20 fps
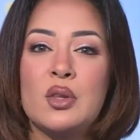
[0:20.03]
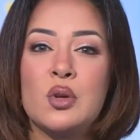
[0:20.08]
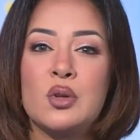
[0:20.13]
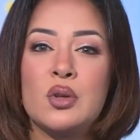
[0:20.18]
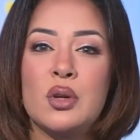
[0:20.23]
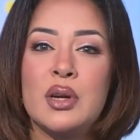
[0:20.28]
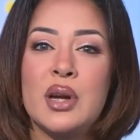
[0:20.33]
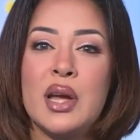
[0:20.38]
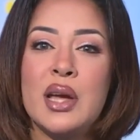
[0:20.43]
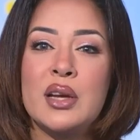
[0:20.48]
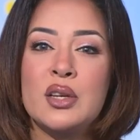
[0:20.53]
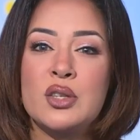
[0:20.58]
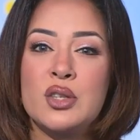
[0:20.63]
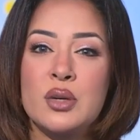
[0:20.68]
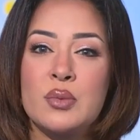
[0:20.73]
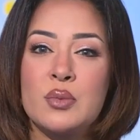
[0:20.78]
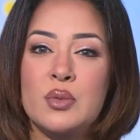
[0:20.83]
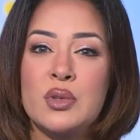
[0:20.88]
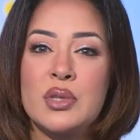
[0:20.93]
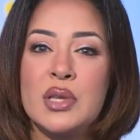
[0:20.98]
دكتور نايل
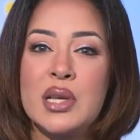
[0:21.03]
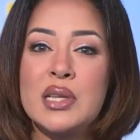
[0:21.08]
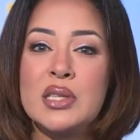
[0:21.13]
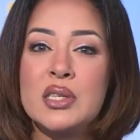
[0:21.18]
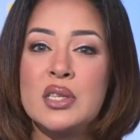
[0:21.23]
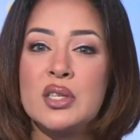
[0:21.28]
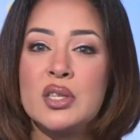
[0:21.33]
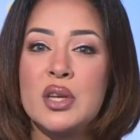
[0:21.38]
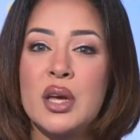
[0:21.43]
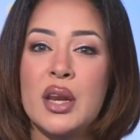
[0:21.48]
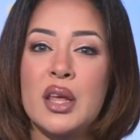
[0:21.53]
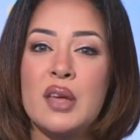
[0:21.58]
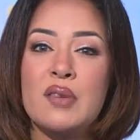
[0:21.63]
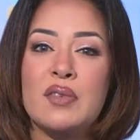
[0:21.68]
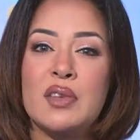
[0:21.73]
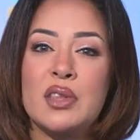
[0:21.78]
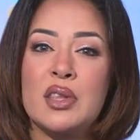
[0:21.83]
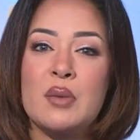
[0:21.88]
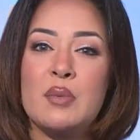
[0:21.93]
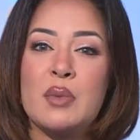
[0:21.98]
جاموس
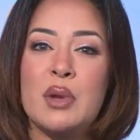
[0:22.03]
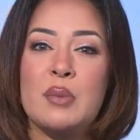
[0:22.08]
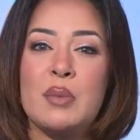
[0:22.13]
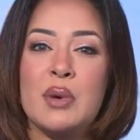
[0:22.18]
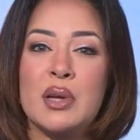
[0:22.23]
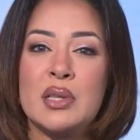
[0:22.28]
الاستشاري في الطب